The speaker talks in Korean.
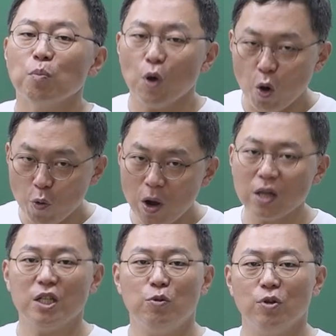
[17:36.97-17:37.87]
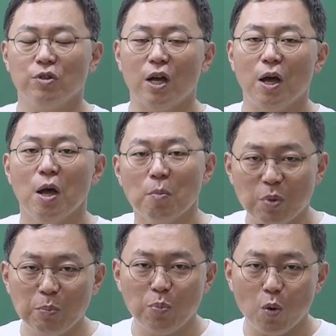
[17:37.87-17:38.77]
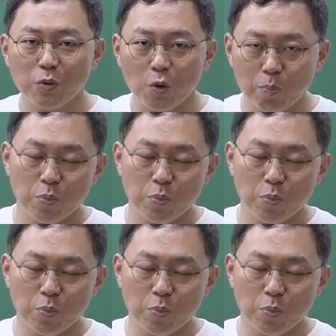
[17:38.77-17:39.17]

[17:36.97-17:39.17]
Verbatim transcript: 평화 시위였다 비폭력